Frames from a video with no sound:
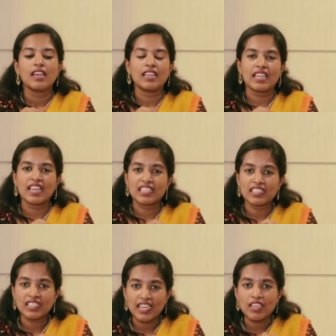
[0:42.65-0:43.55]
இல்லைன்னா
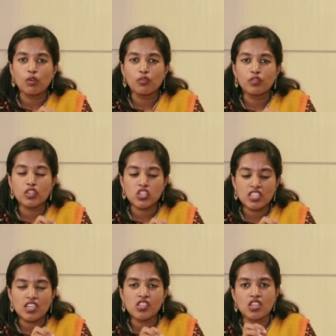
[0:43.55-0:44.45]
எனக்கு கை ஒவ்வொரு
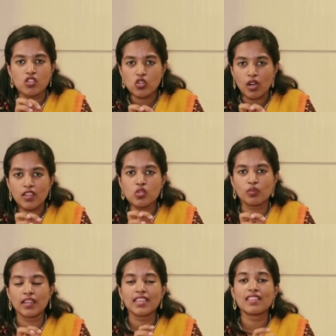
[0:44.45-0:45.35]
சின்ன சின்ன
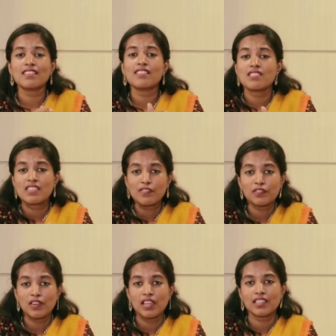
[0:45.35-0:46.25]
ஜாயின்ஸும் வலிக்குது
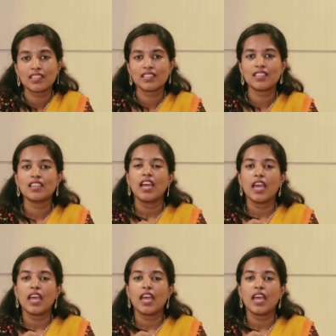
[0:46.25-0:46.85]
ஸ்டிஃபாக இருக்குது